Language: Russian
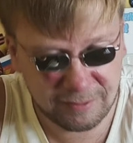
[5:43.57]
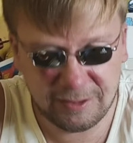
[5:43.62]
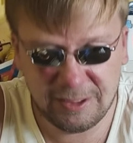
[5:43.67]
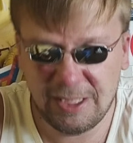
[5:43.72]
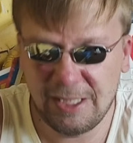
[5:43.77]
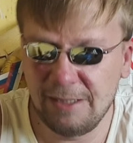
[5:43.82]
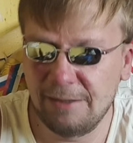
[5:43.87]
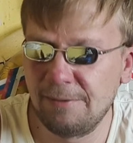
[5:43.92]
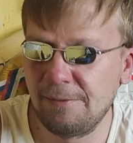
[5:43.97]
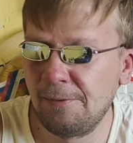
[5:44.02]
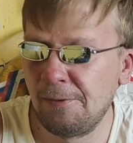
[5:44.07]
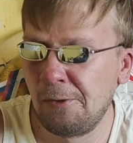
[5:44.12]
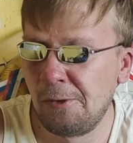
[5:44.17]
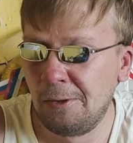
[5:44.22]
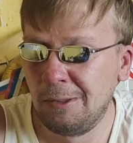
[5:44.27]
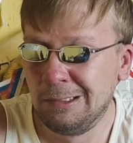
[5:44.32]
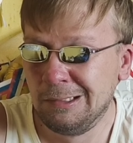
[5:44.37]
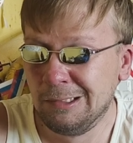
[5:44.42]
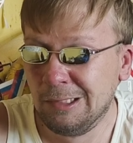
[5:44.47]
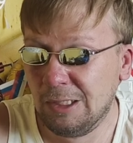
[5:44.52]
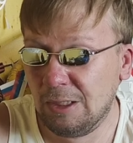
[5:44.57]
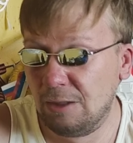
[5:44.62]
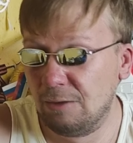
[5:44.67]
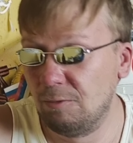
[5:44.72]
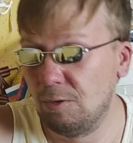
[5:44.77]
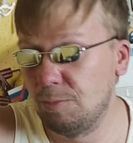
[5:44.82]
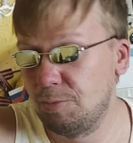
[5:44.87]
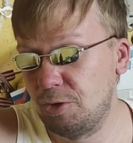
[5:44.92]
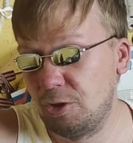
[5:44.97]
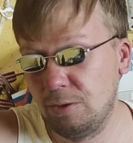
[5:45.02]
Не.
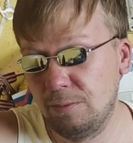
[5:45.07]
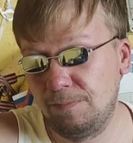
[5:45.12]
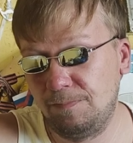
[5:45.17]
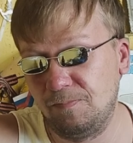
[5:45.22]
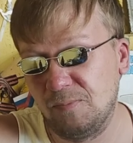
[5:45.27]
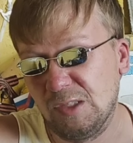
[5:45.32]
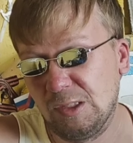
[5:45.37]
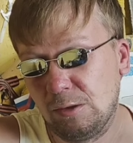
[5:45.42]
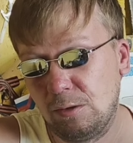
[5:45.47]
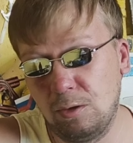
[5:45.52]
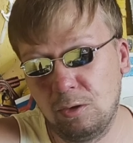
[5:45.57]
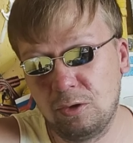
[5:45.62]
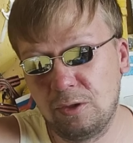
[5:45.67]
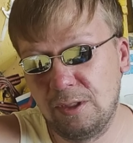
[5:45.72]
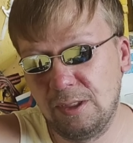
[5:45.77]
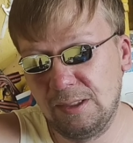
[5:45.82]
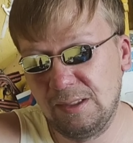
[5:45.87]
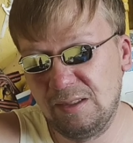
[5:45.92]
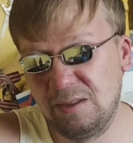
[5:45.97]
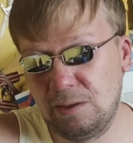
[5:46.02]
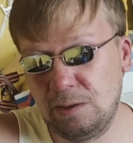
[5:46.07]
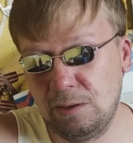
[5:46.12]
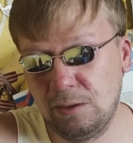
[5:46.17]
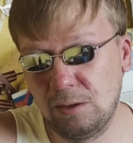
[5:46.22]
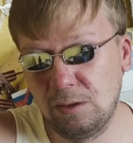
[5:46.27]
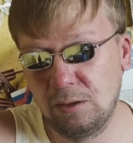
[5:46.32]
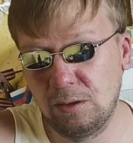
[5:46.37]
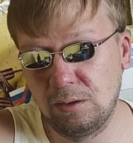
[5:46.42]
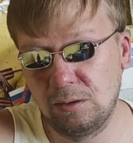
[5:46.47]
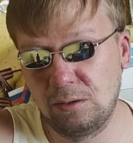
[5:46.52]
В общем, с легкой
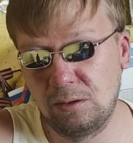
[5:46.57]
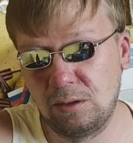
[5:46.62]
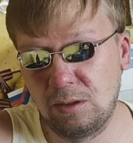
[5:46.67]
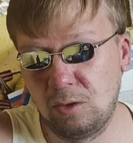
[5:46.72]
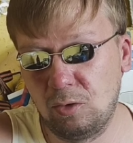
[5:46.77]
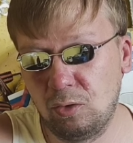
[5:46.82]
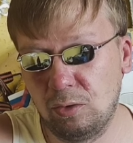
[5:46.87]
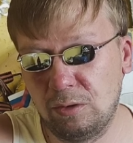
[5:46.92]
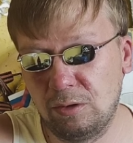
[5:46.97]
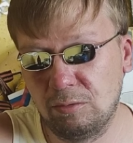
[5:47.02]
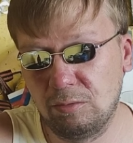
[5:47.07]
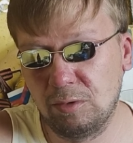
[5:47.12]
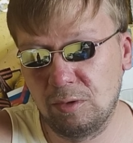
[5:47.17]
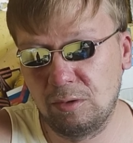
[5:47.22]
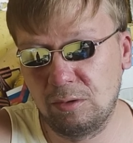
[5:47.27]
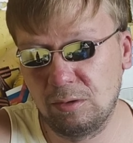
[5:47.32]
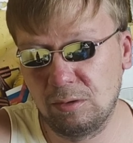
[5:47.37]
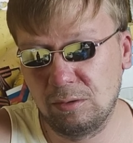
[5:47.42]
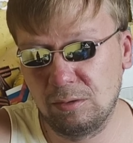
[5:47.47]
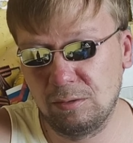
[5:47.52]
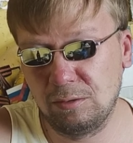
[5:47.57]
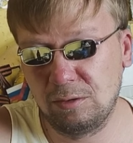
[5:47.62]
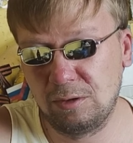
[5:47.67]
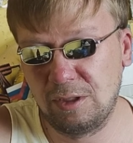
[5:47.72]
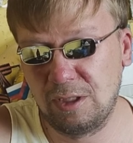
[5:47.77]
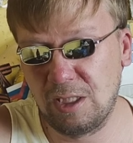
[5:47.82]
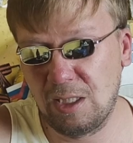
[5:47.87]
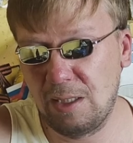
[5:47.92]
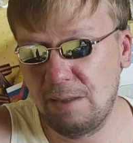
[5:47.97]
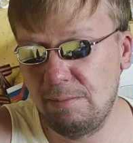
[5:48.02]
кислинкой, с какой-то вот э,
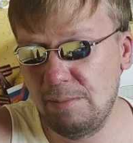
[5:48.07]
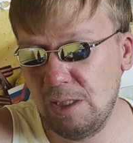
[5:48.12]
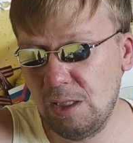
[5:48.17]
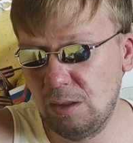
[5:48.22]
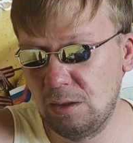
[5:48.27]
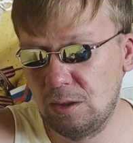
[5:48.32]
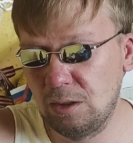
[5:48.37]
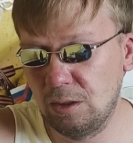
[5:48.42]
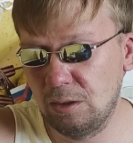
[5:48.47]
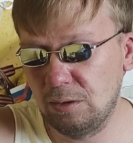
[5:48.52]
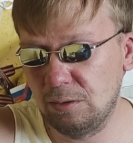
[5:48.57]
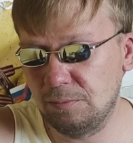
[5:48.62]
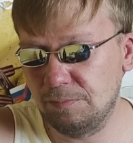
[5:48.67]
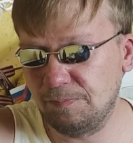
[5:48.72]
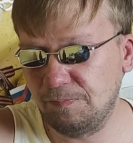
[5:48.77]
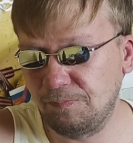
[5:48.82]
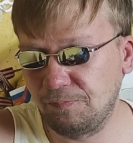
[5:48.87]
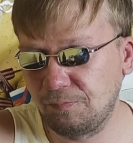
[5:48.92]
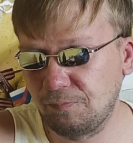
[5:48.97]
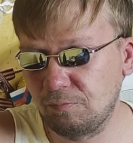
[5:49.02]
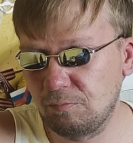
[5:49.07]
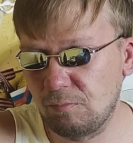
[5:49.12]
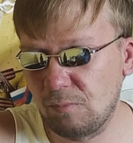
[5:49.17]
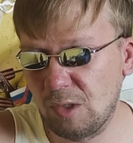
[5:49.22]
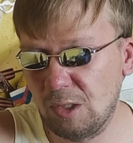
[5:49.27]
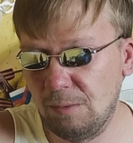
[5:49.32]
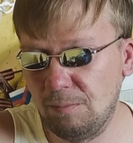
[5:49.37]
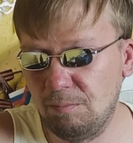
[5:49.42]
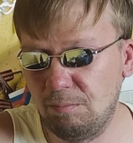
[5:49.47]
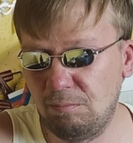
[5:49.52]
карамелькой,
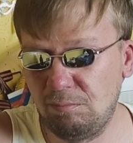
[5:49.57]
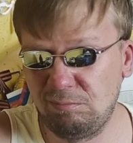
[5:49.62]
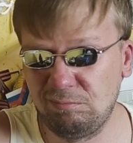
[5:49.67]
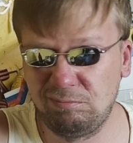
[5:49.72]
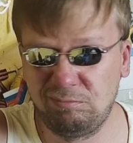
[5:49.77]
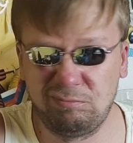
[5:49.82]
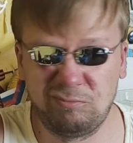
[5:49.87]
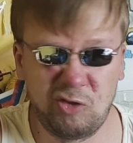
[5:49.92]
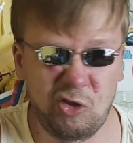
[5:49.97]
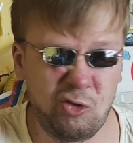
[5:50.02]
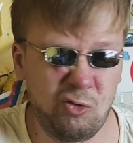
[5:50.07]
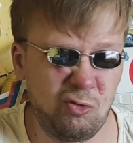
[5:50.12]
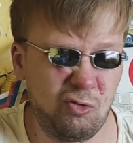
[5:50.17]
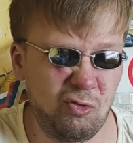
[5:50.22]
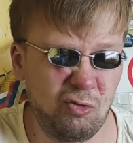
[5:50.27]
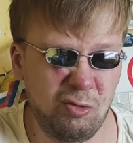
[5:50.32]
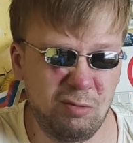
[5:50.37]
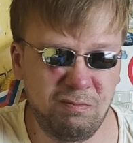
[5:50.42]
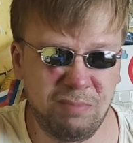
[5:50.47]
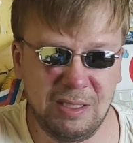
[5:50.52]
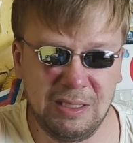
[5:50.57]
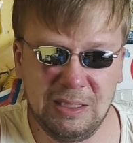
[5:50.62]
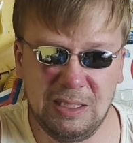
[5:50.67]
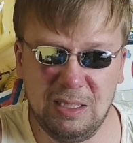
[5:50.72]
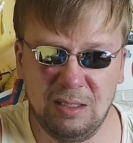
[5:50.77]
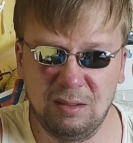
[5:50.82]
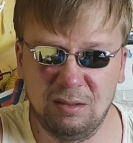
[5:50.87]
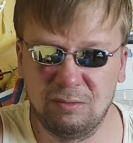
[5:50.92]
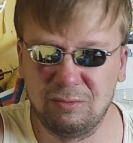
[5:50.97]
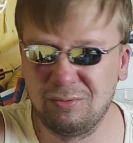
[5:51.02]
чуть-чуть
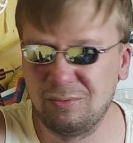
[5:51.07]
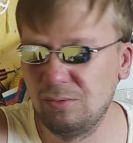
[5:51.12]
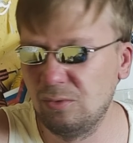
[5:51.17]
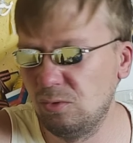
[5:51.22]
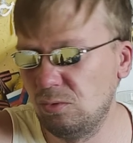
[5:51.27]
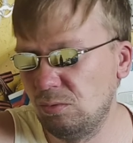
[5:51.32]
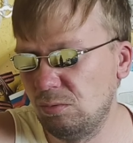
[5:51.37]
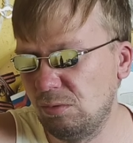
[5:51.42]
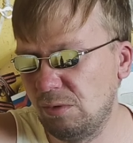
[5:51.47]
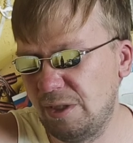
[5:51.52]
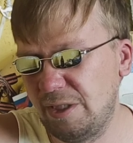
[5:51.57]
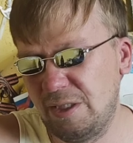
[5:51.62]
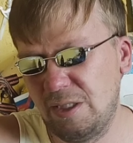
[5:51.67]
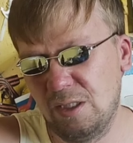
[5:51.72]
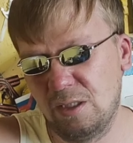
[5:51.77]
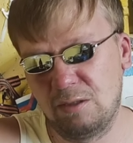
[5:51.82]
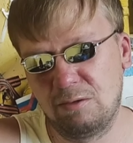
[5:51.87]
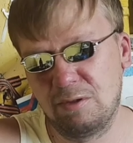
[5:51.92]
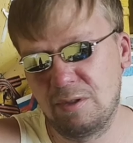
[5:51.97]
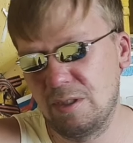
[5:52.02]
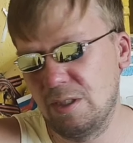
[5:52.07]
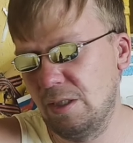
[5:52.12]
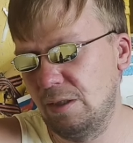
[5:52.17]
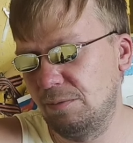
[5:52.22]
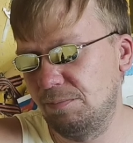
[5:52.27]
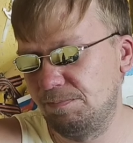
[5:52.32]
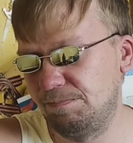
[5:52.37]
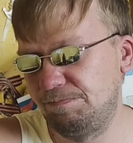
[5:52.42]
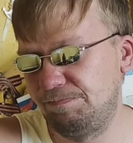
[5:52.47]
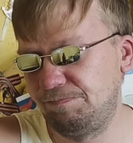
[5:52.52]
бананов, ну, хер его
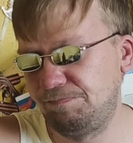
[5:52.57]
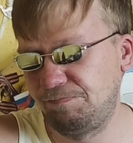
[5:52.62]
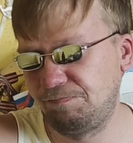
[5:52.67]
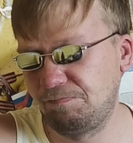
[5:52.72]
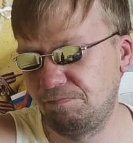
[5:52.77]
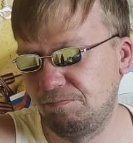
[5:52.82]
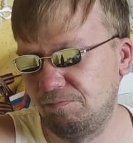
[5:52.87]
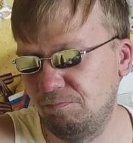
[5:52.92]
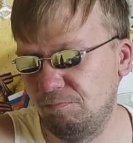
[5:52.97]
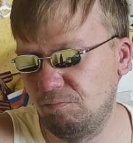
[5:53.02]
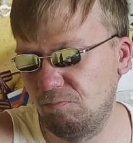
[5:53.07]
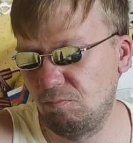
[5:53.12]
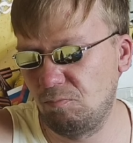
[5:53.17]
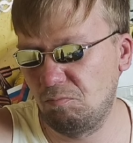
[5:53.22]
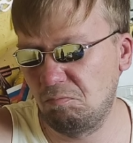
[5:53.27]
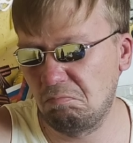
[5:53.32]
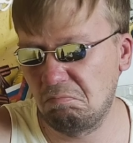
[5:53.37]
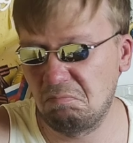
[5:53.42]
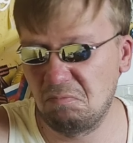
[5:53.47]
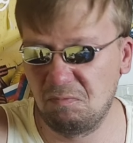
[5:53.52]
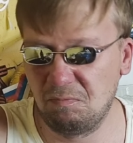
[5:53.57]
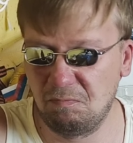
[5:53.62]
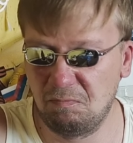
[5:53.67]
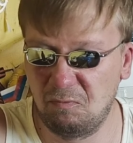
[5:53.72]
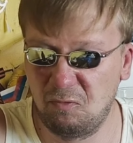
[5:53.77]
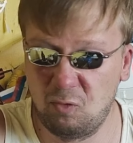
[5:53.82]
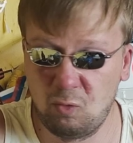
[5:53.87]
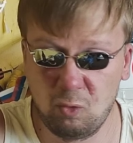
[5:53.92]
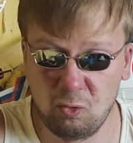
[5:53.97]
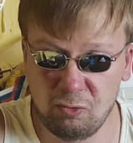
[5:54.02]
знает.
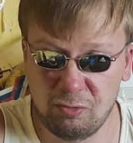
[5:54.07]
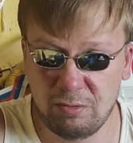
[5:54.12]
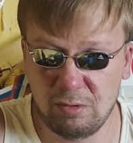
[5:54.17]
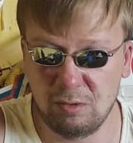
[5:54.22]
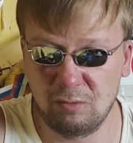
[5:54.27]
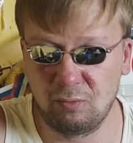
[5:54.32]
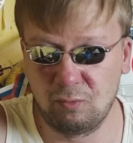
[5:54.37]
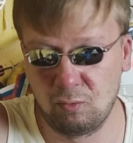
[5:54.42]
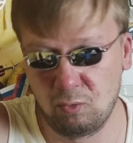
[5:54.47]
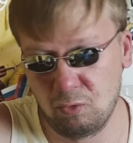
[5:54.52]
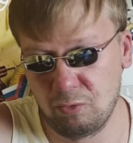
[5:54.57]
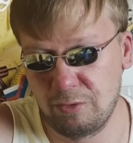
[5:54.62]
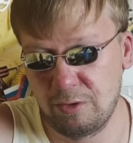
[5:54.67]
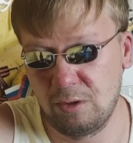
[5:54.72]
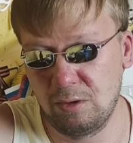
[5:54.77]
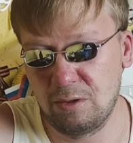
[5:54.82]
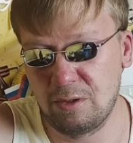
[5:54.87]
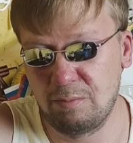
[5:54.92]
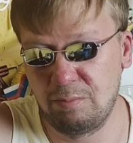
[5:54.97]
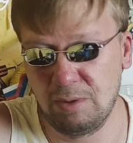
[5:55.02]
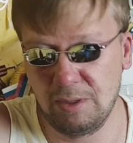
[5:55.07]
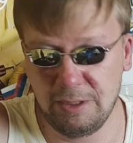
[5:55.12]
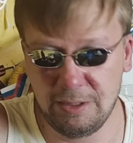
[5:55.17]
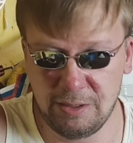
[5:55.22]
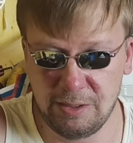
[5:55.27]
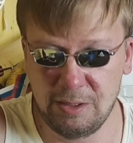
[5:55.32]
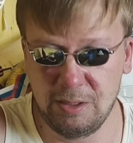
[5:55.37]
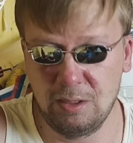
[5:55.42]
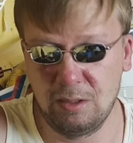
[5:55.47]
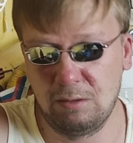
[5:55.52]
Вкусно, вкусно,
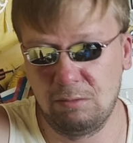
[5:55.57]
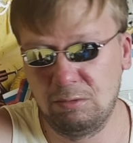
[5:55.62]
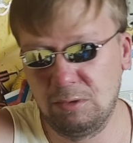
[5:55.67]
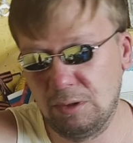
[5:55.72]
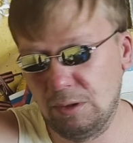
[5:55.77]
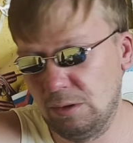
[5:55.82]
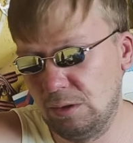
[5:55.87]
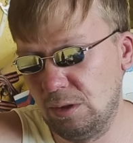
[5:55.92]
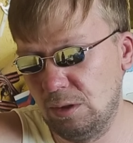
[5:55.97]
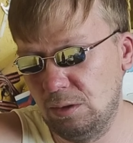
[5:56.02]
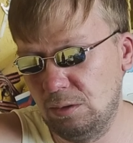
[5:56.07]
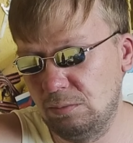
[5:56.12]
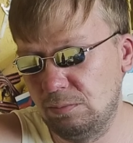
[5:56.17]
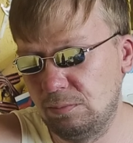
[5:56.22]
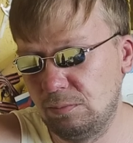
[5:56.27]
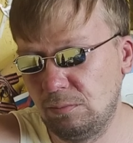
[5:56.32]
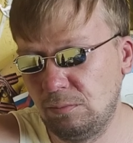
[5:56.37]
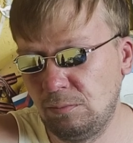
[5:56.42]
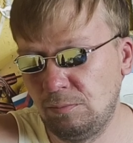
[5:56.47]
сбалансировано, да.